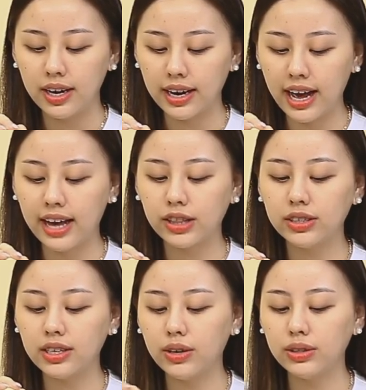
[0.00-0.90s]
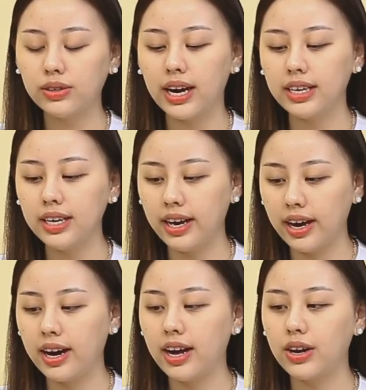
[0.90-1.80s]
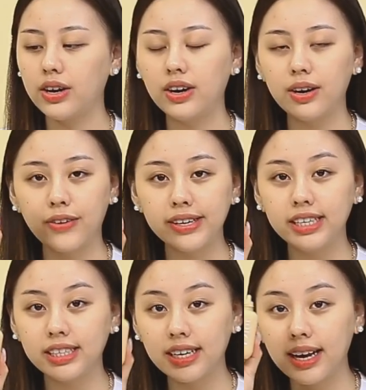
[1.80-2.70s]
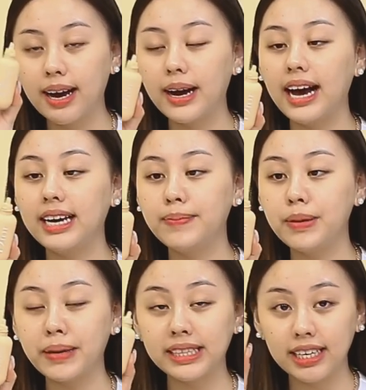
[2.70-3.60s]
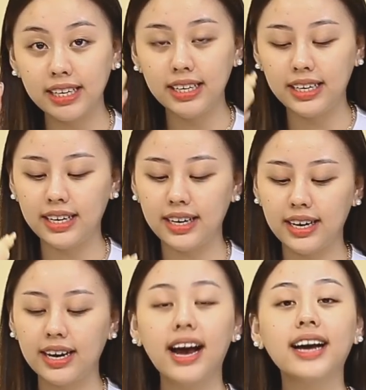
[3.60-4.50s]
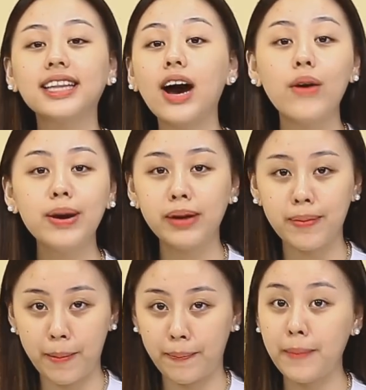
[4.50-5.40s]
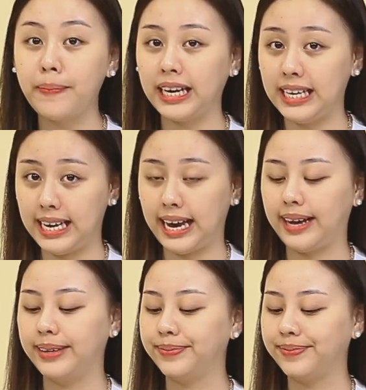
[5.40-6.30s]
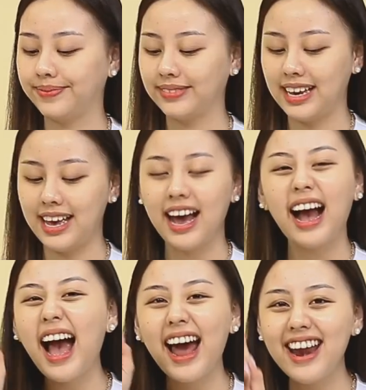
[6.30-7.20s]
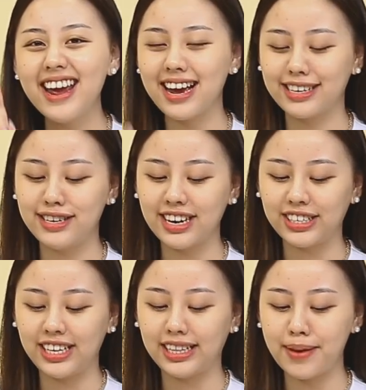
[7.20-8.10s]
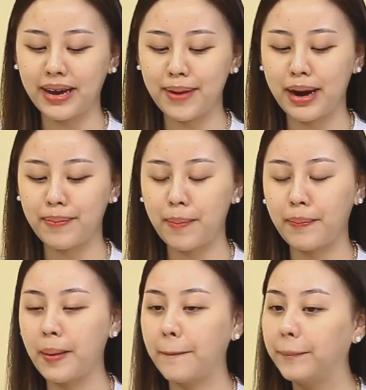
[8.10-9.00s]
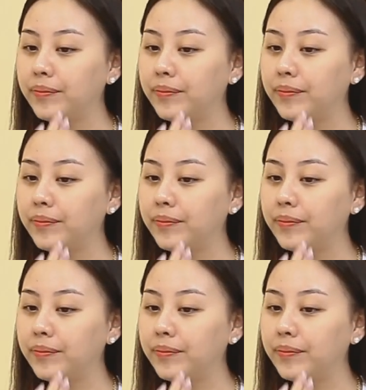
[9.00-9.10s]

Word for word: Nah, terus aku sukanya ya kalau foundation yang ada pipetnya gini, nggak ketahuan berapa pump pakainya. Nggak ada yang judge kita pakai berapa pump.